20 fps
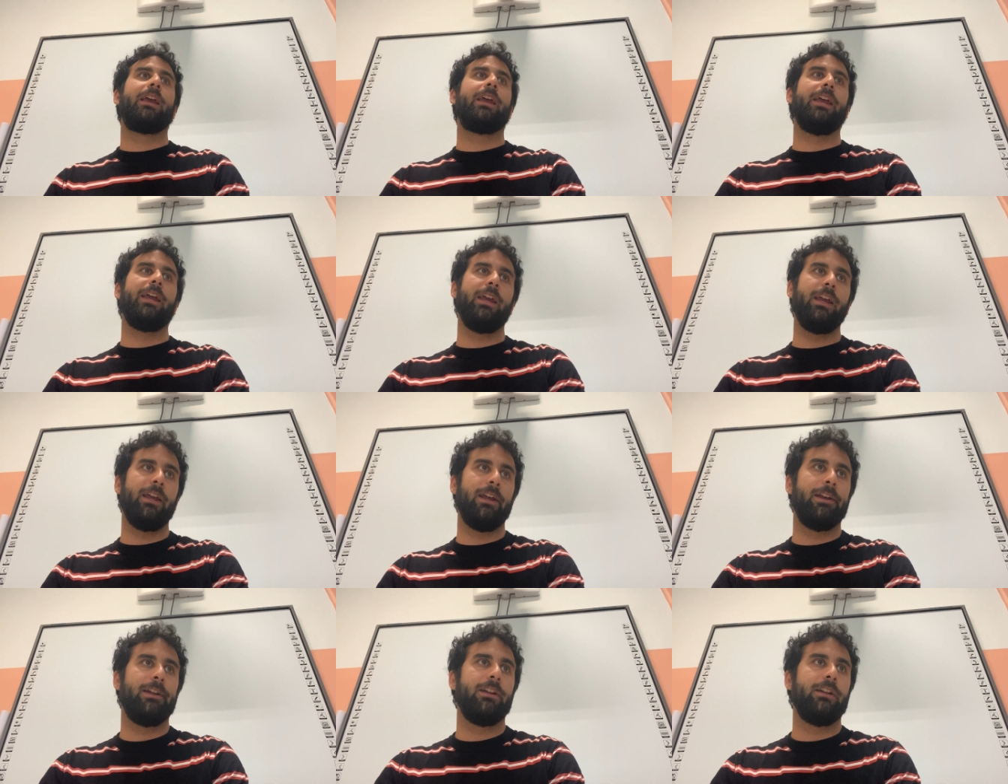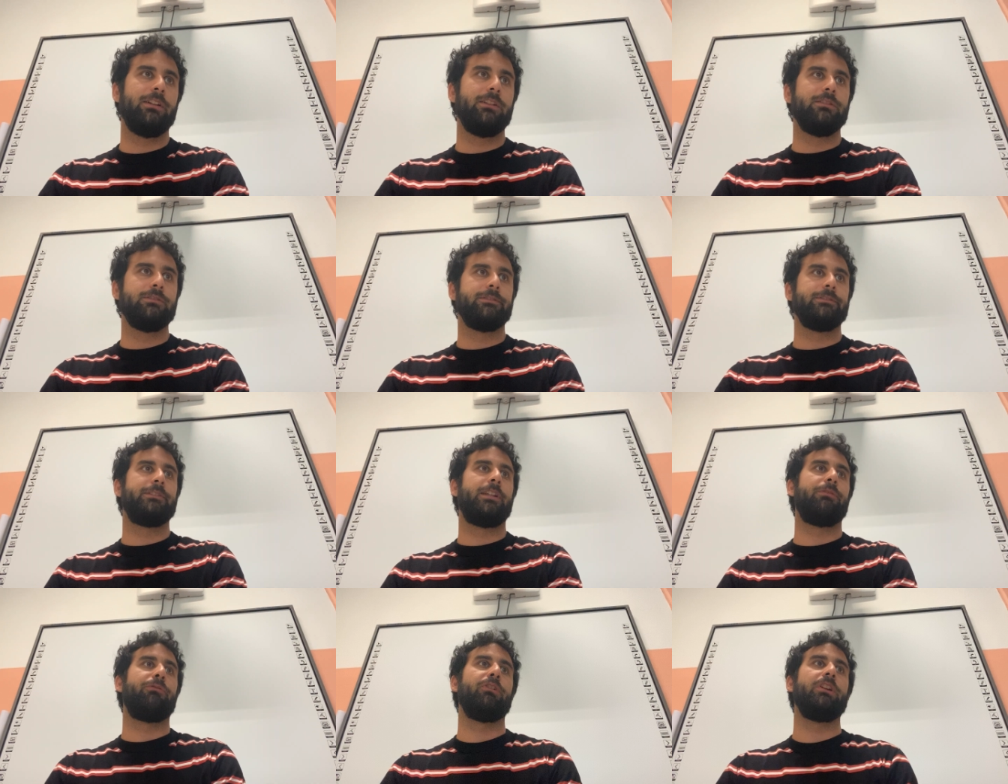che
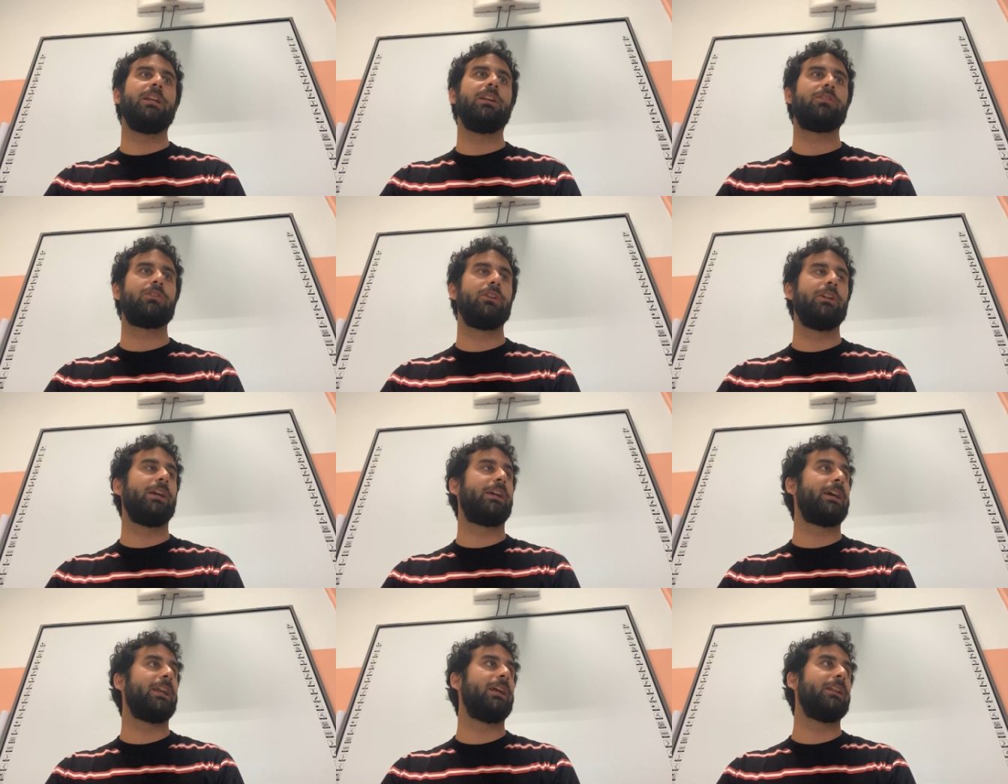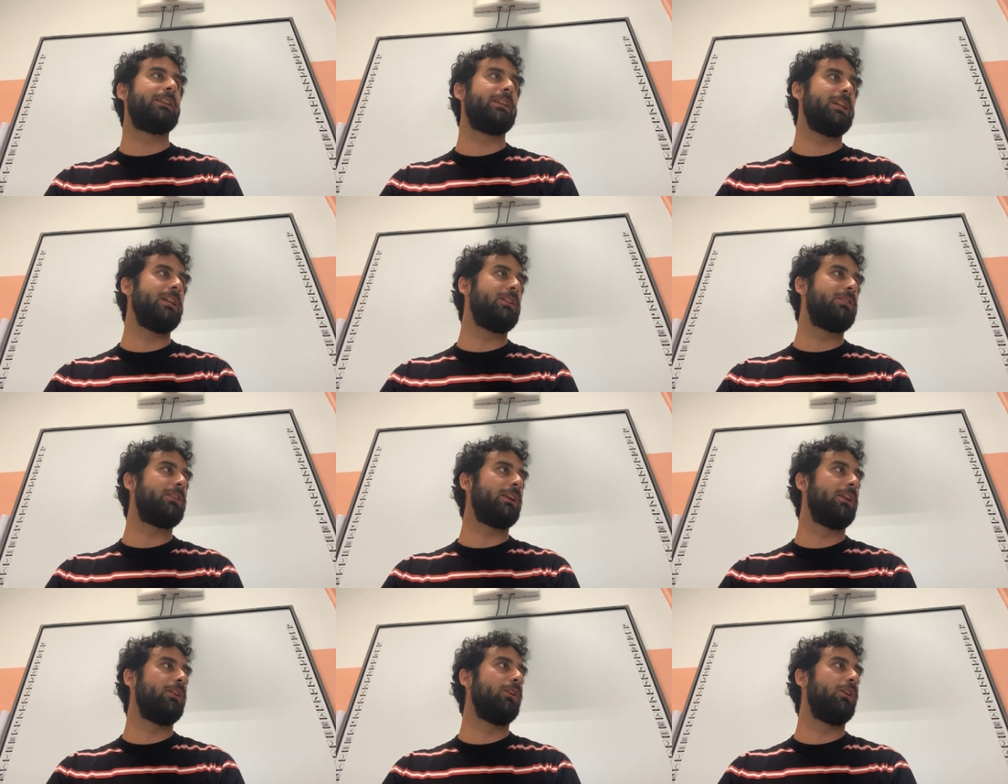definiscono e
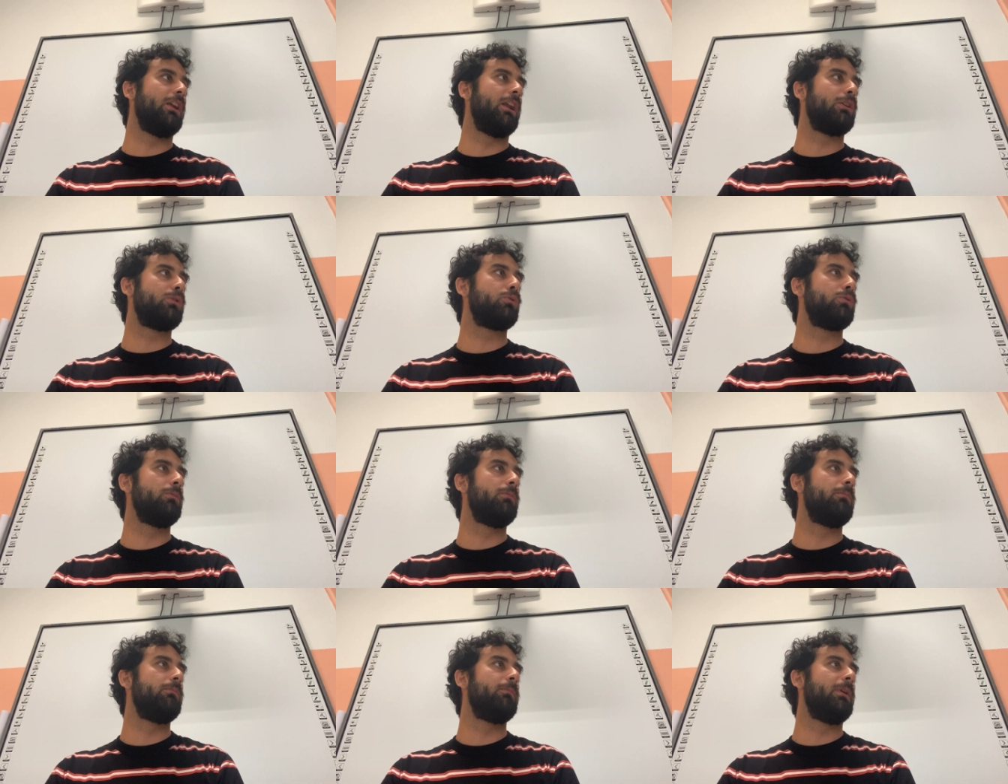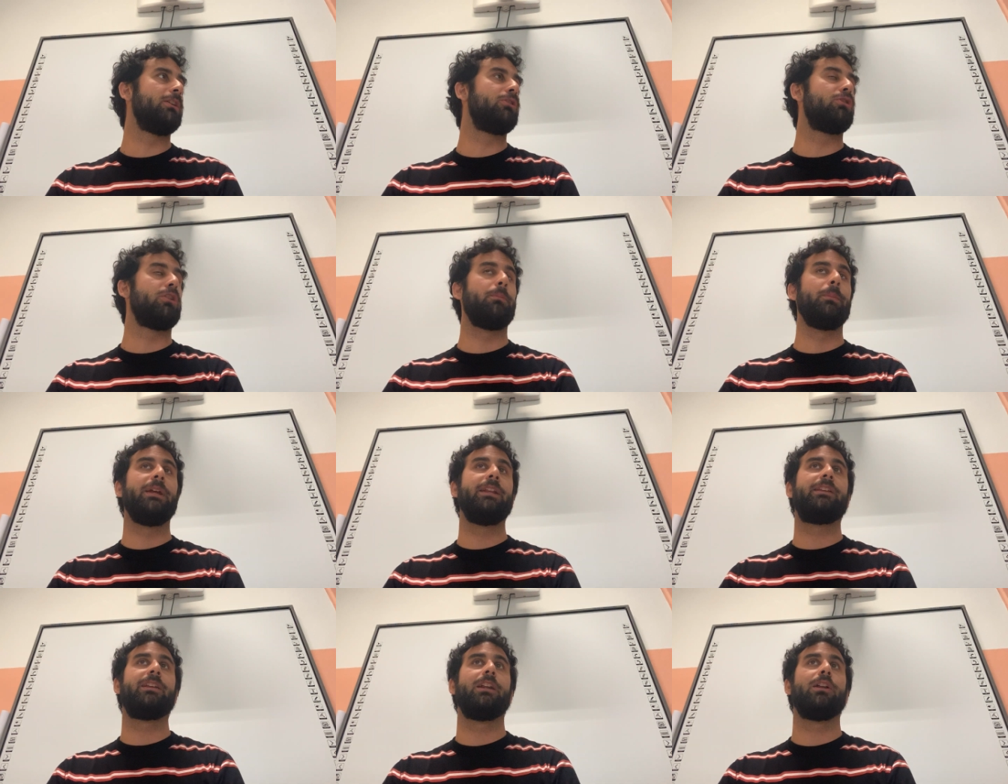caratterizzano la su-
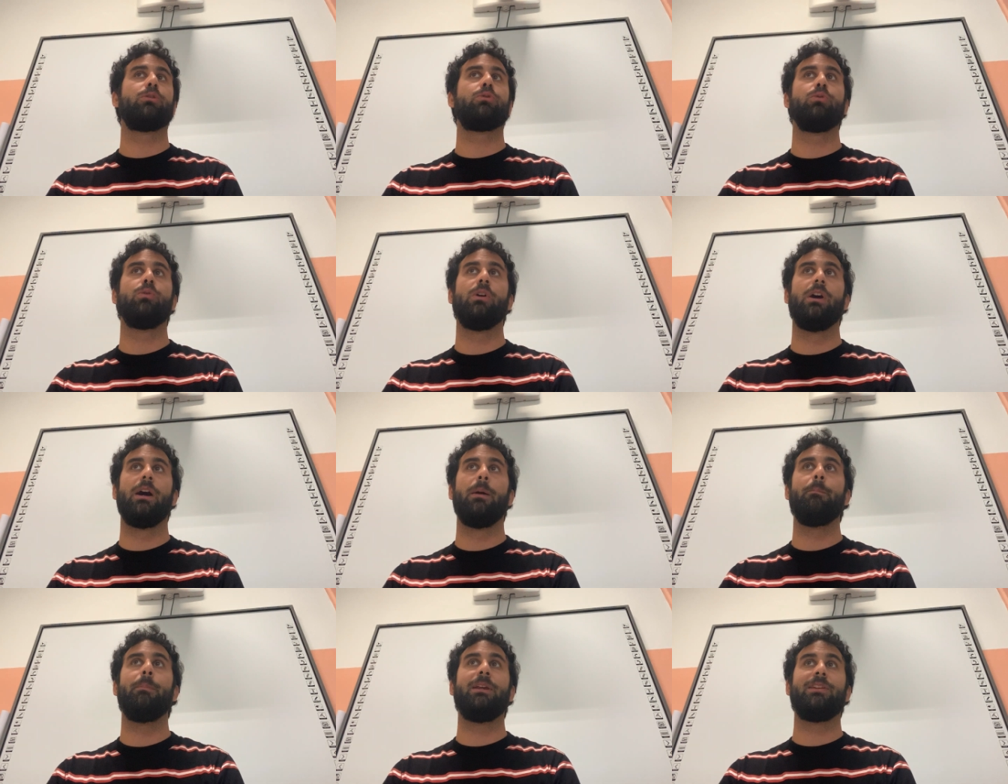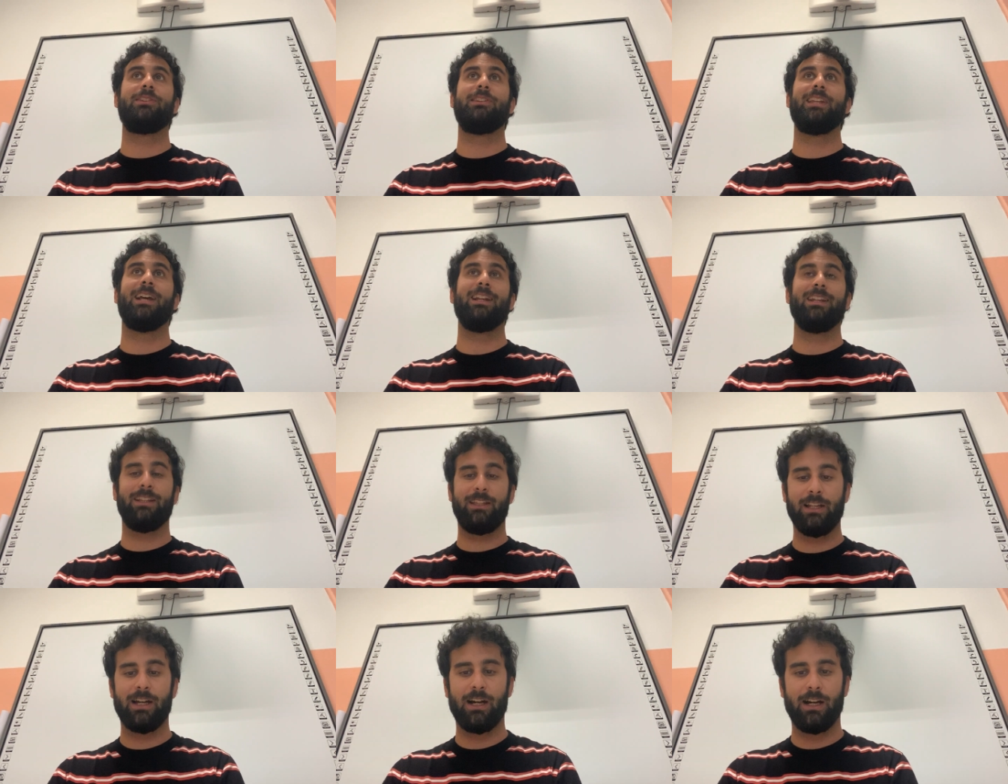maggiormente la sua
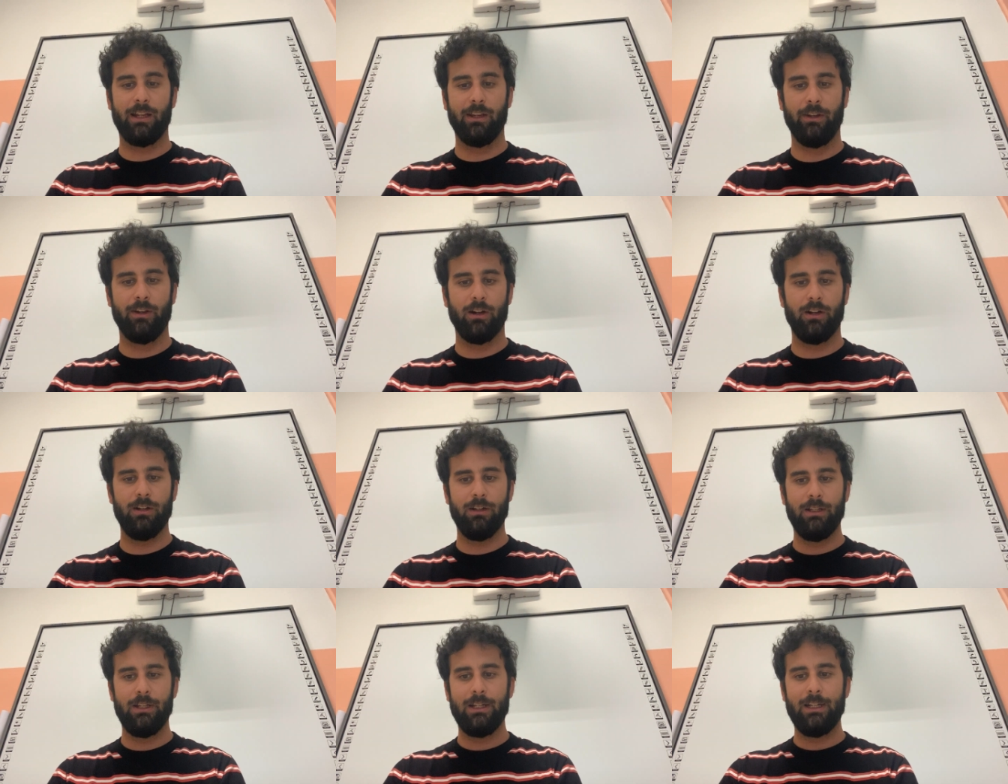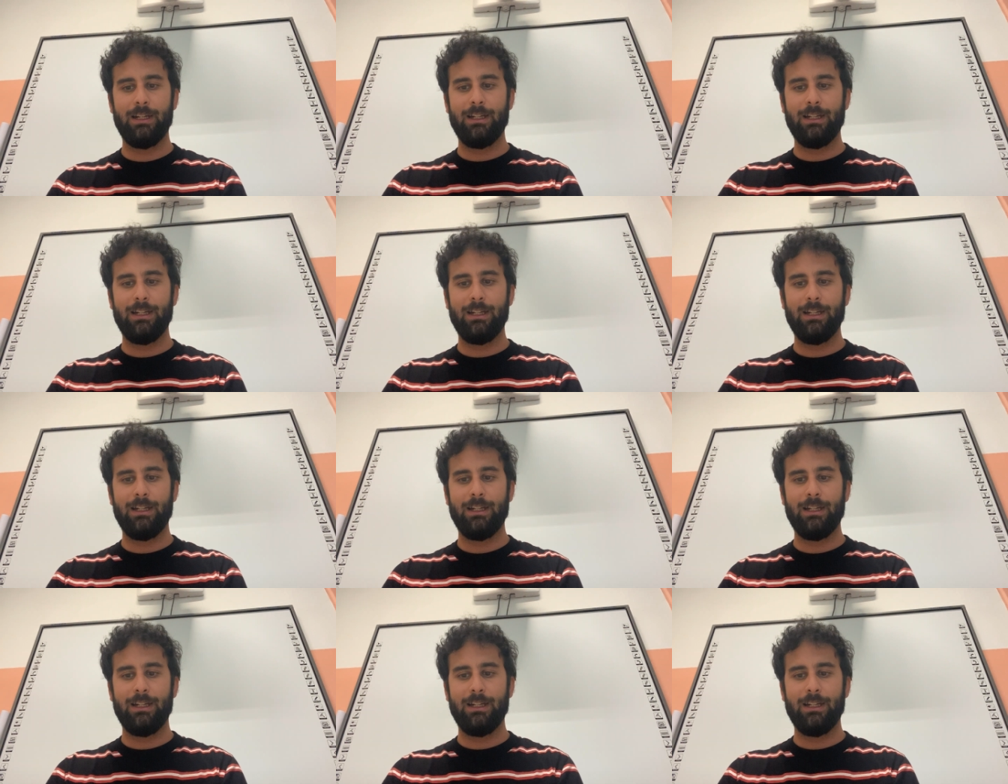bestialità, no?